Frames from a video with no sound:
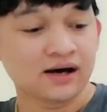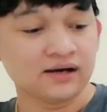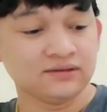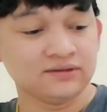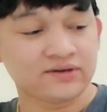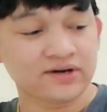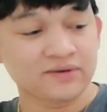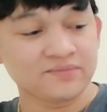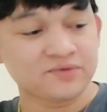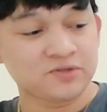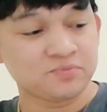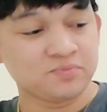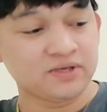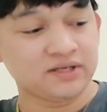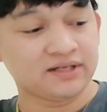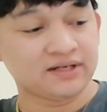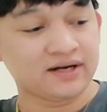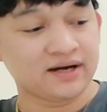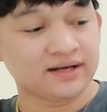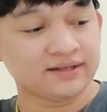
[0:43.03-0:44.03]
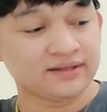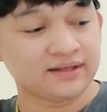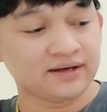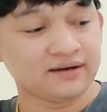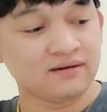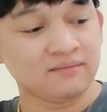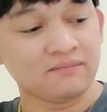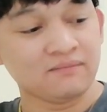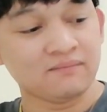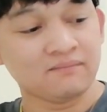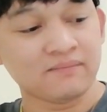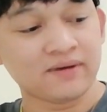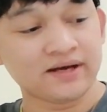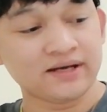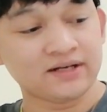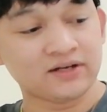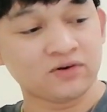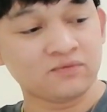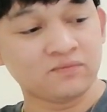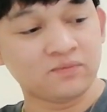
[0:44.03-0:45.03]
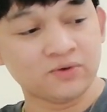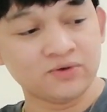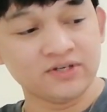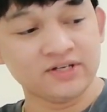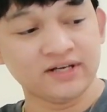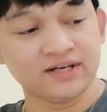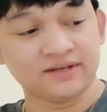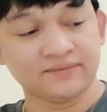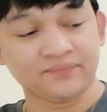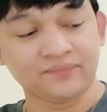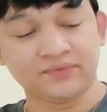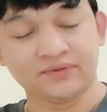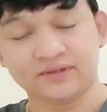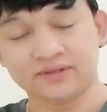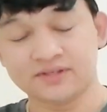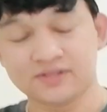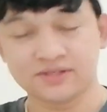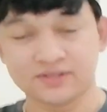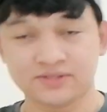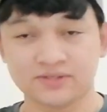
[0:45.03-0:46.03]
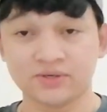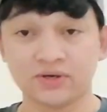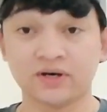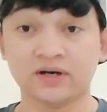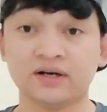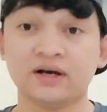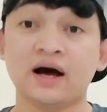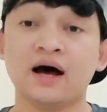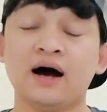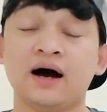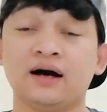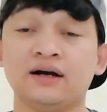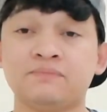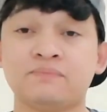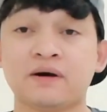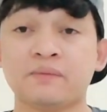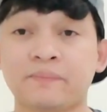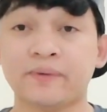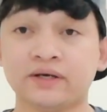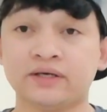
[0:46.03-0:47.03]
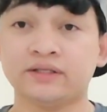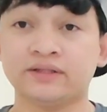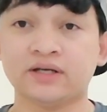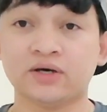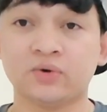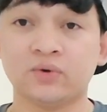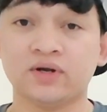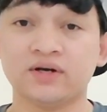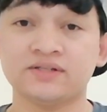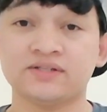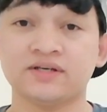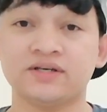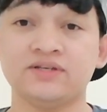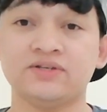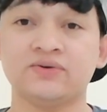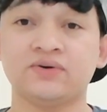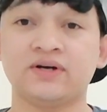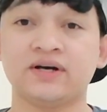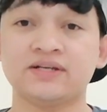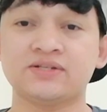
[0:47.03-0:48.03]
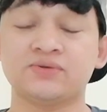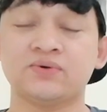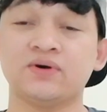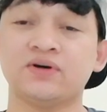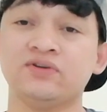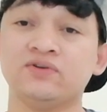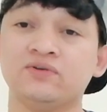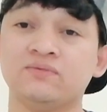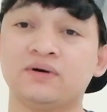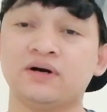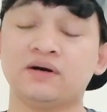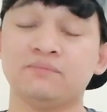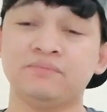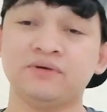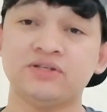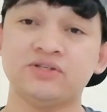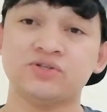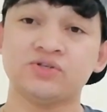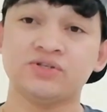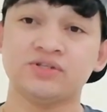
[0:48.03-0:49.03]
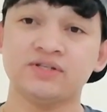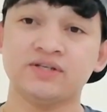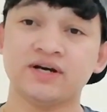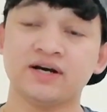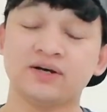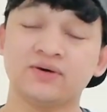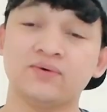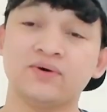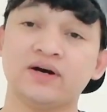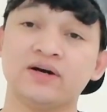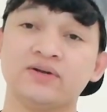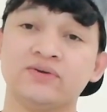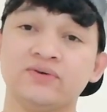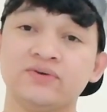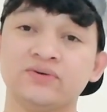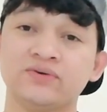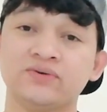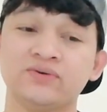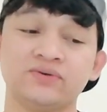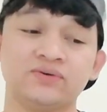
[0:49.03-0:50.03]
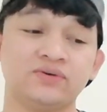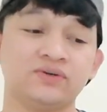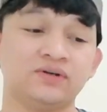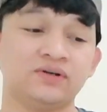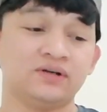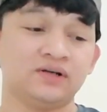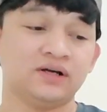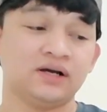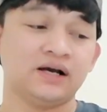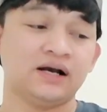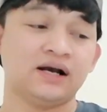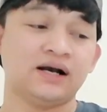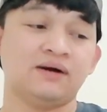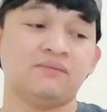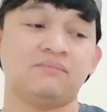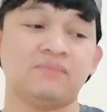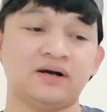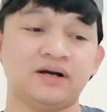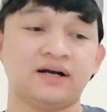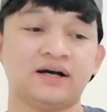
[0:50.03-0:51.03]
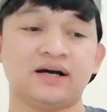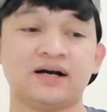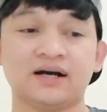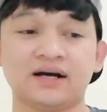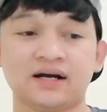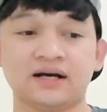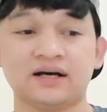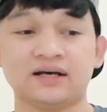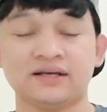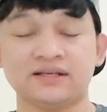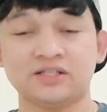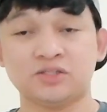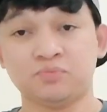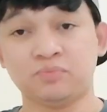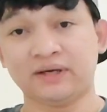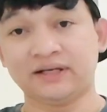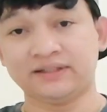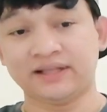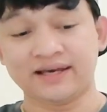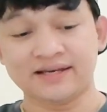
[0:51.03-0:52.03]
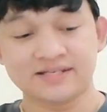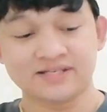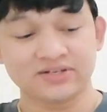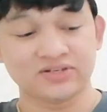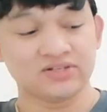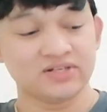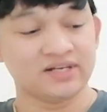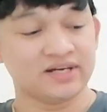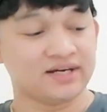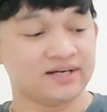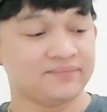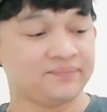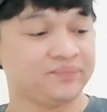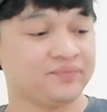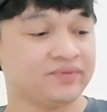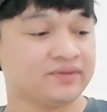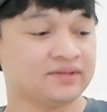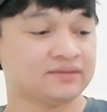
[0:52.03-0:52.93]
ang drum speaker at ang microphone niya. So, ang ipapakita ko lang sa inyo guys kung ano yung mga pictures niya, kung ano yung mga expectation niya.